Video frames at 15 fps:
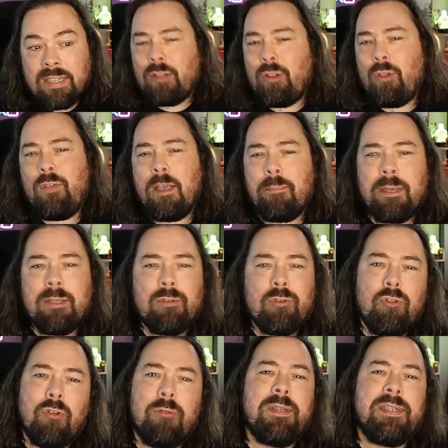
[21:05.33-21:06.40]
Ça devient presque
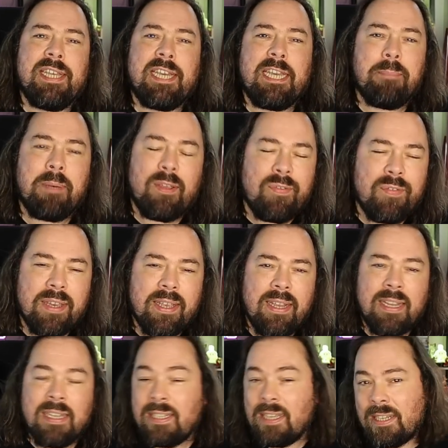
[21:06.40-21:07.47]
une de mes séries préférées,
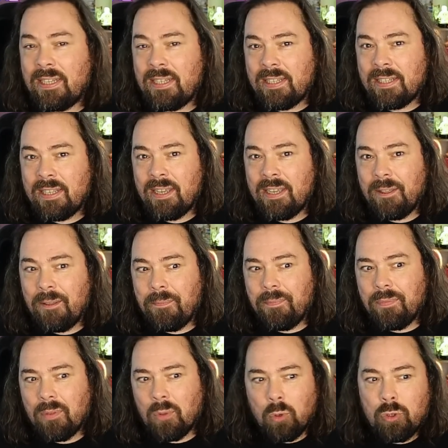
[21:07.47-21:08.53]
la série Disney.
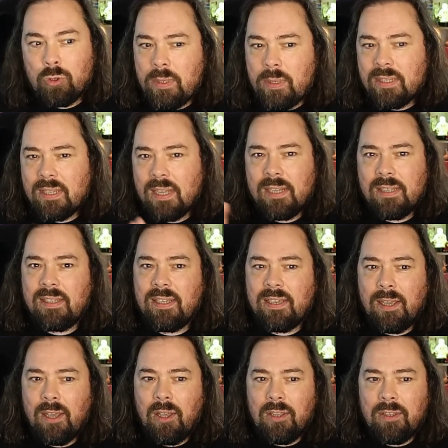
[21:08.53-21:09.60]
On suit ça, tu sais
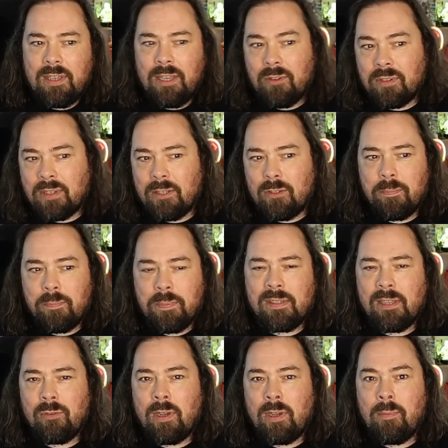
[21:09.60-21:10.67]
ce qui est en train de se
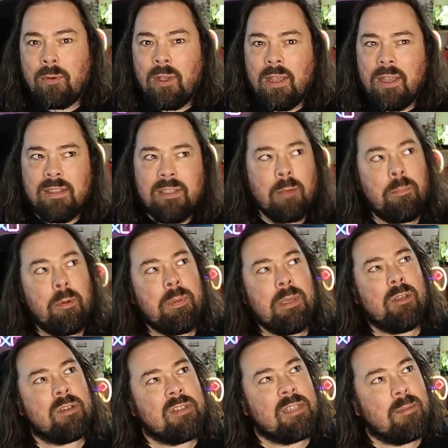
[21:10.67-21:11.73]
passer actuellement. C'est-à-dire, Bobby
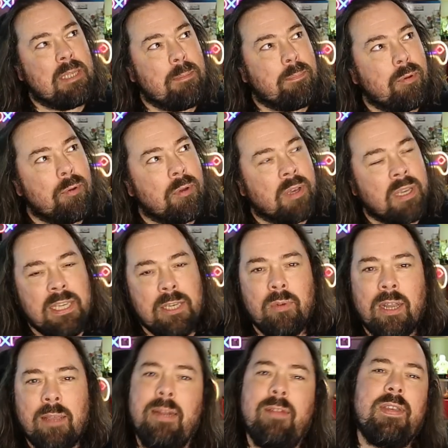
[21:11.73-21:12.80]
Girl, c'est un petit peu Ricky ou
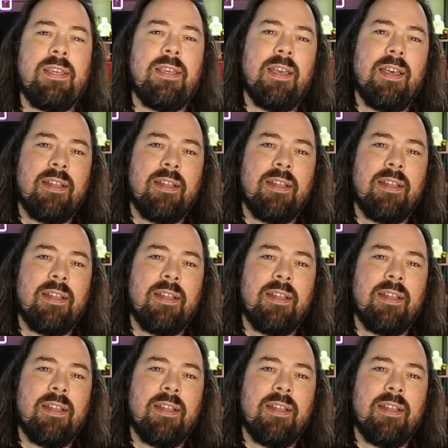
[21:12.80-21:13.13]
la belle vie.